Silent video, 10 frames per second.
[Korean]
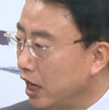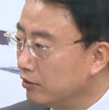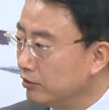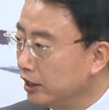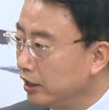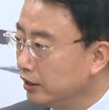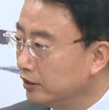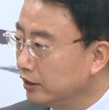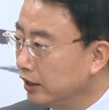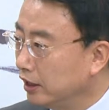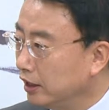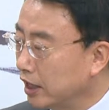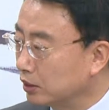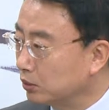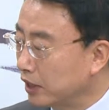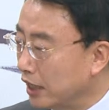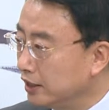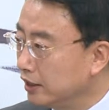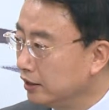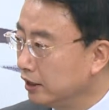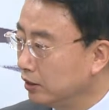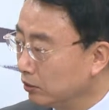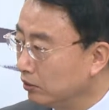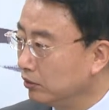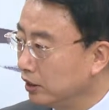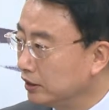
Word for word: 향후회라든가 각종 단체들과 여러